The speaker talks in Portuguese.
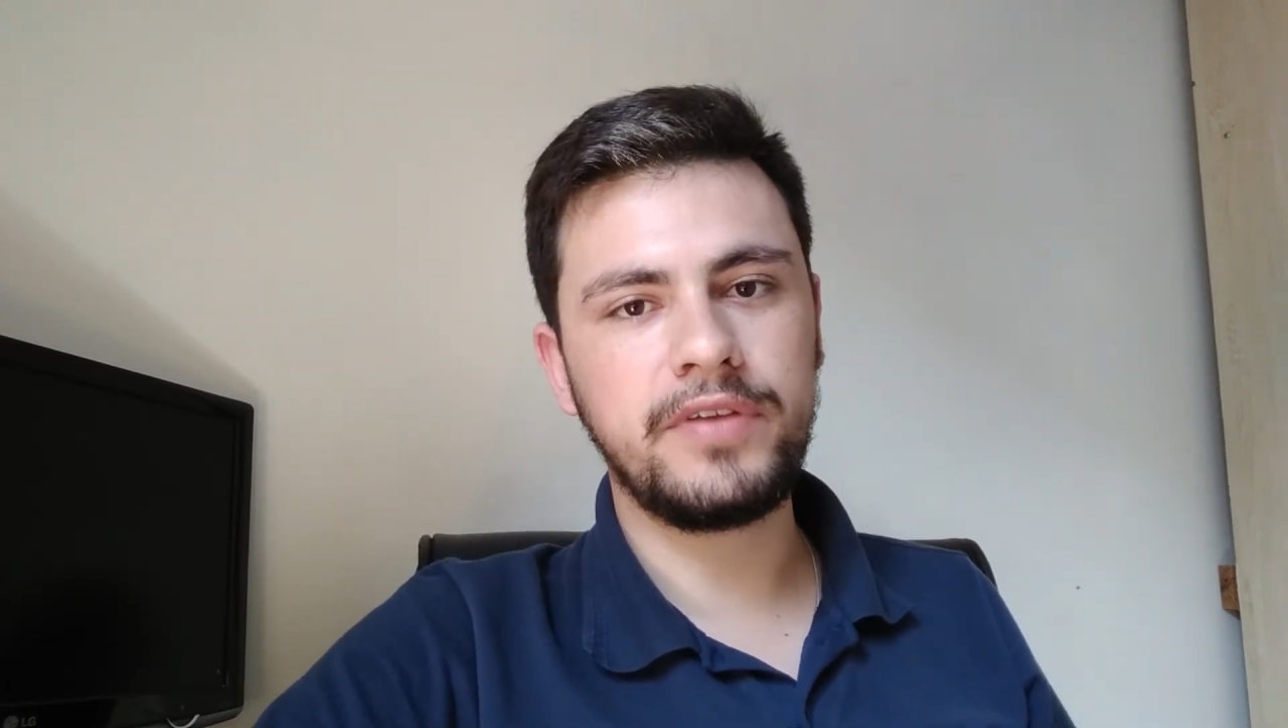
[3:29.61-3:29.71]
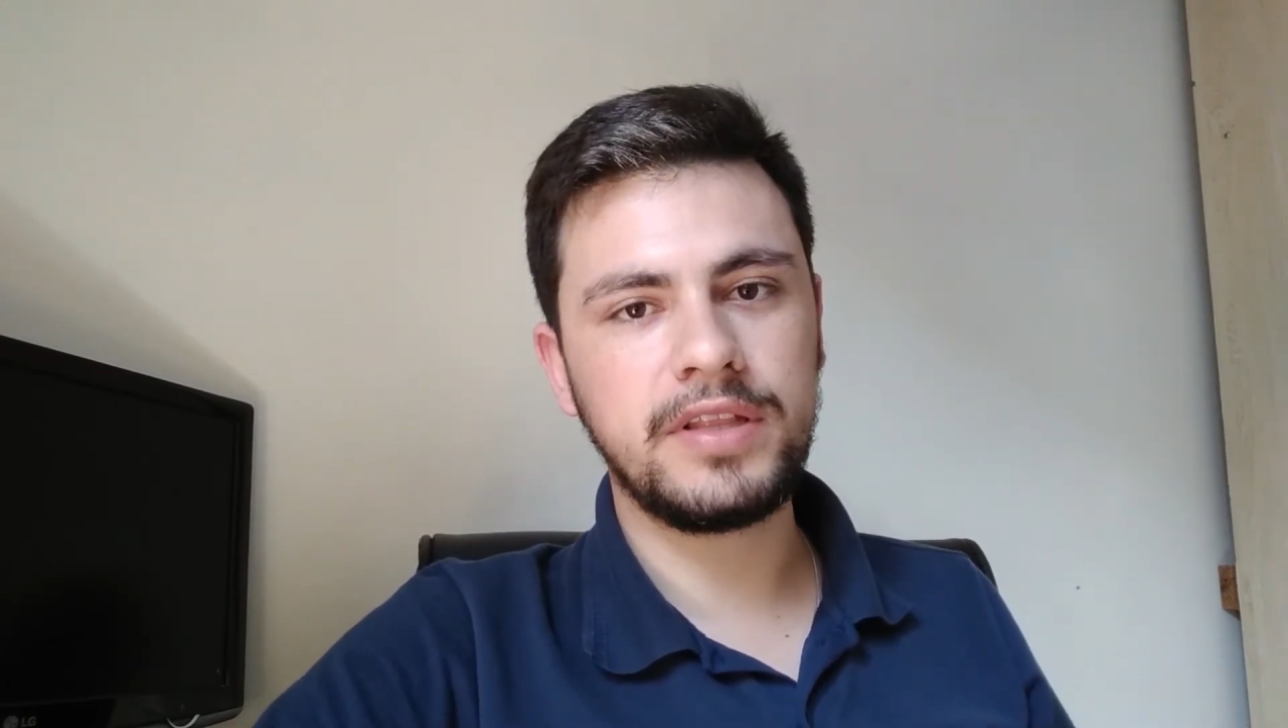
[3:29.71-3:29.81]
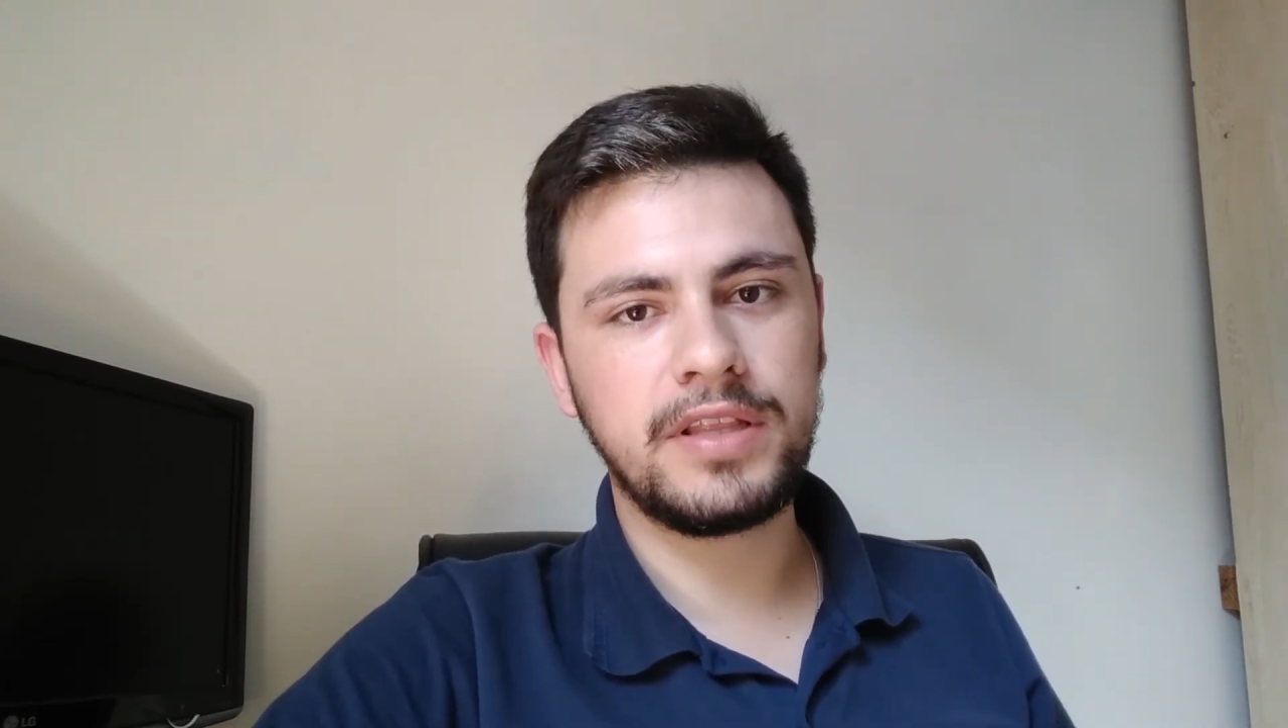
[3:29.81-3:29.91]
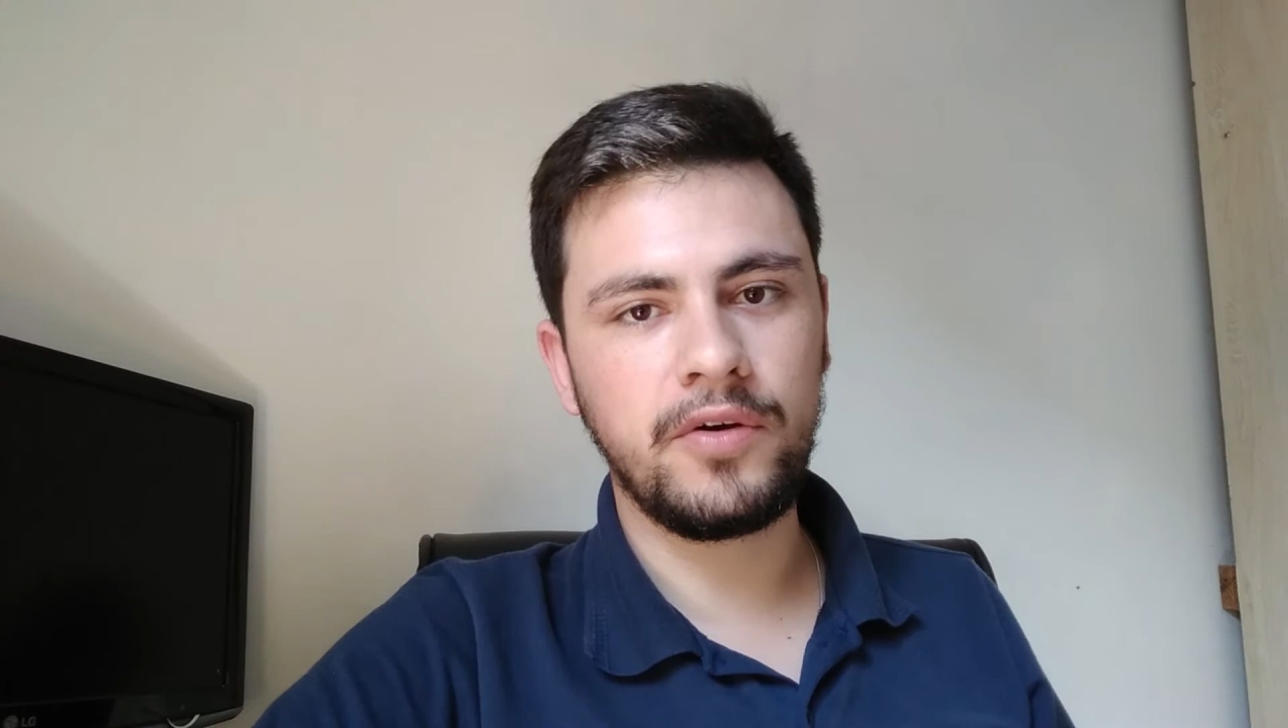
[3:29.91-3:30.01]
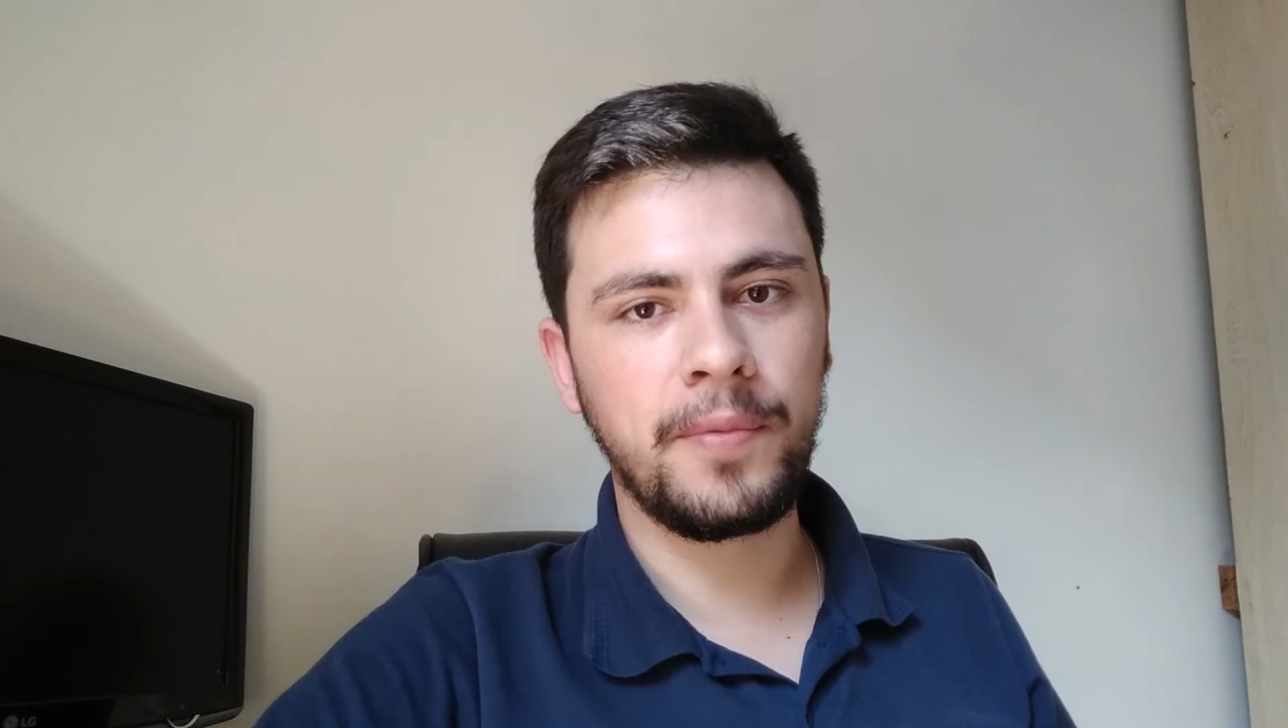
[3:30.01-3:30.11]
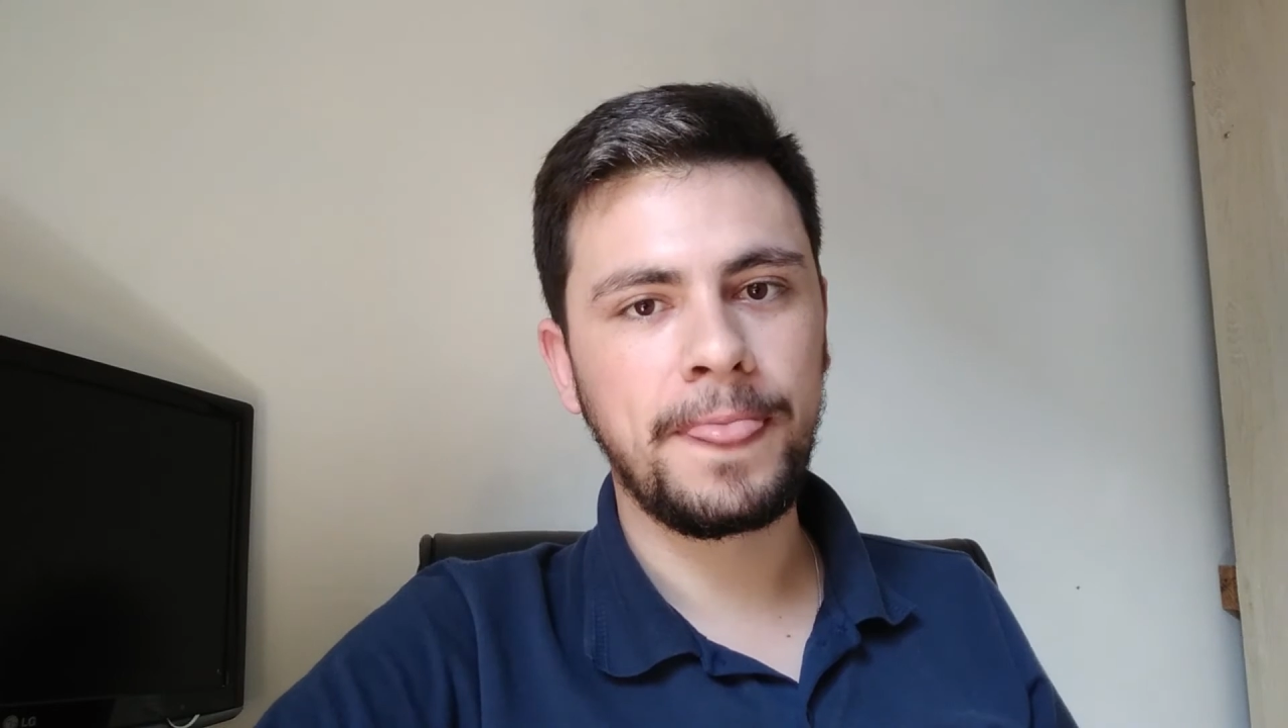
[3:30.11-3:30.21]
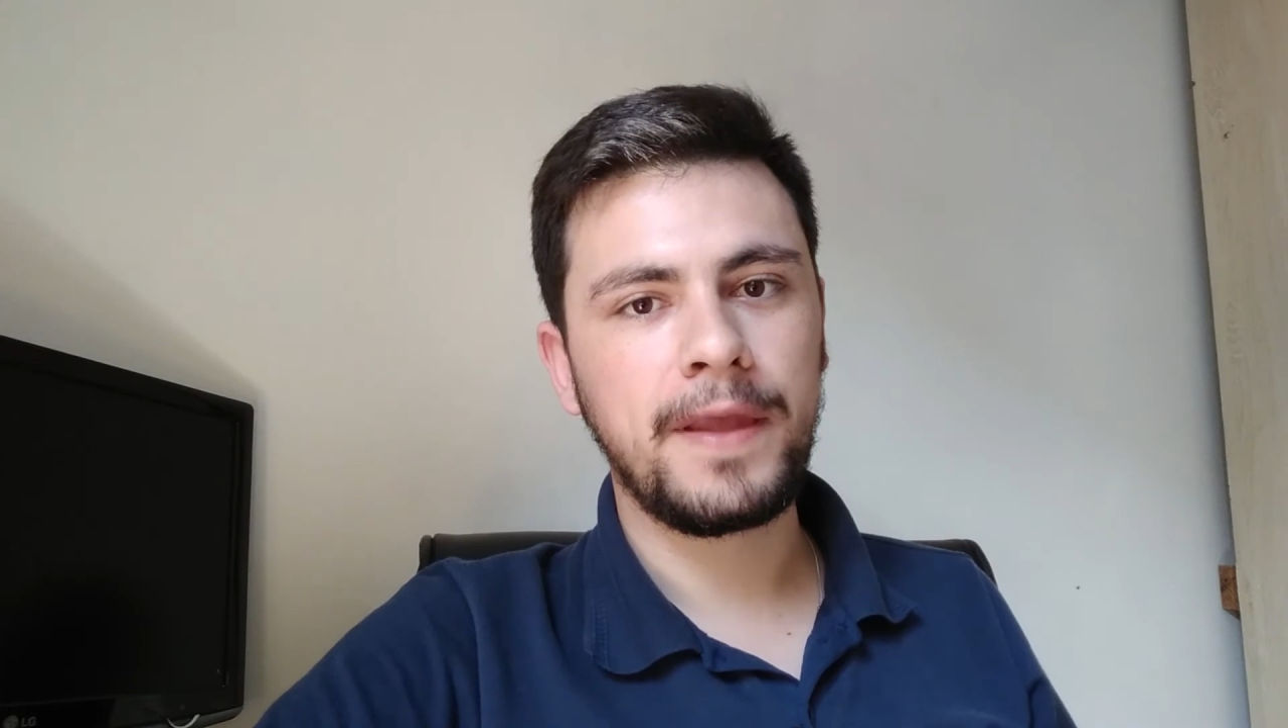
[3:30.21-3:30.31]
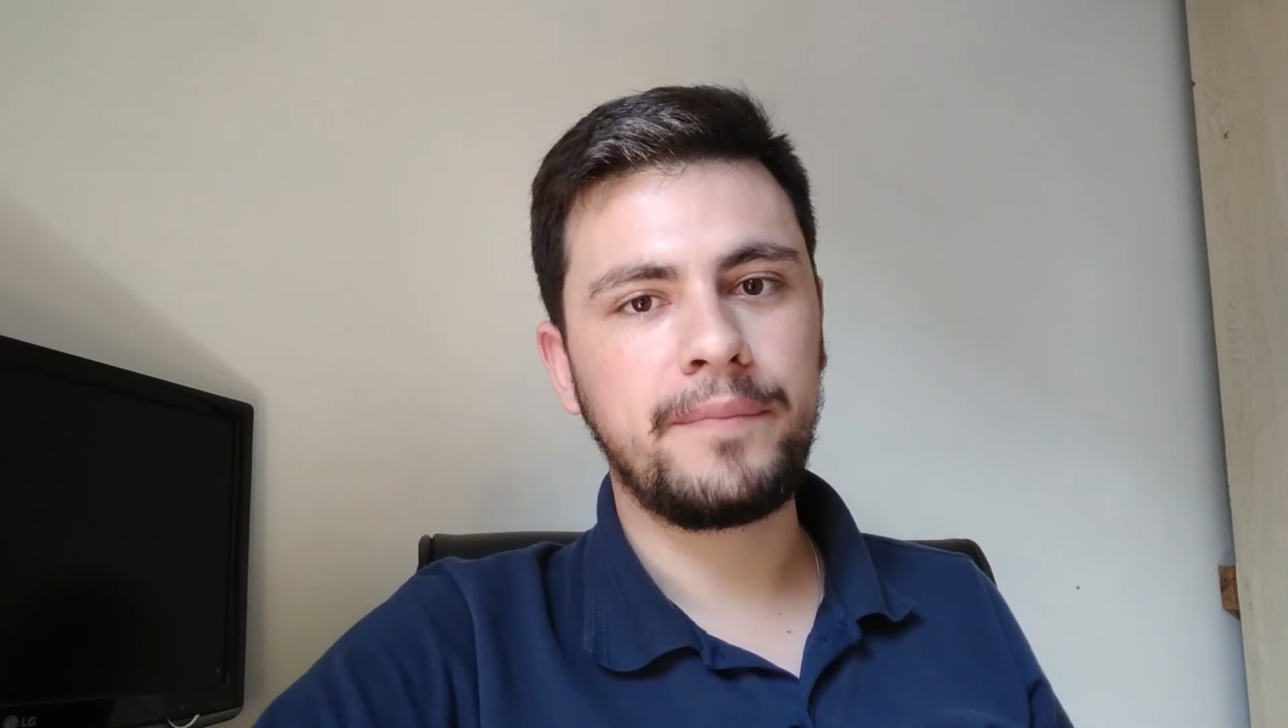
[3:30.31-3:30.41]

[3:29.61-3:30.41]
então